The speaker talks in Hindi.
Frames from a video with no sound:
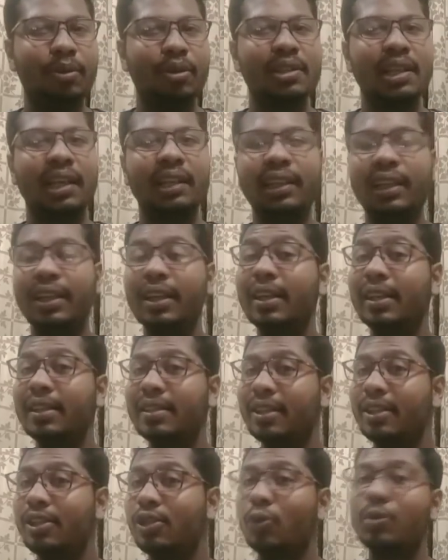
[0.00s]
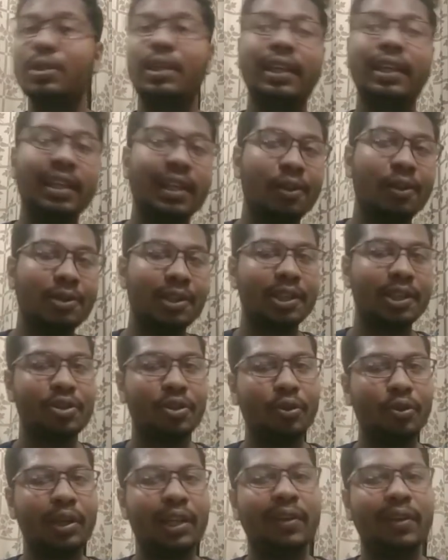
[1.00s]
लोग जानते हैं कि कल से जोसा की काउंसलिंग
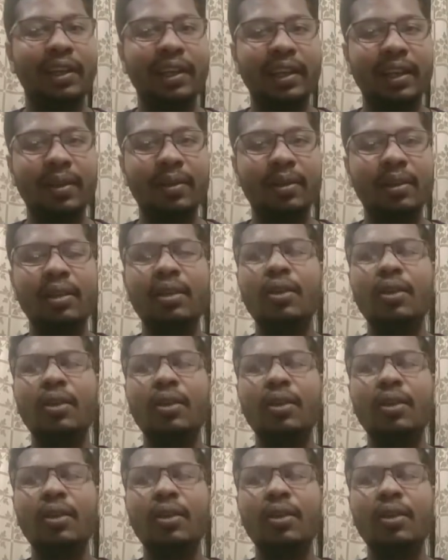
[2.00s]
शुरू होने वाली है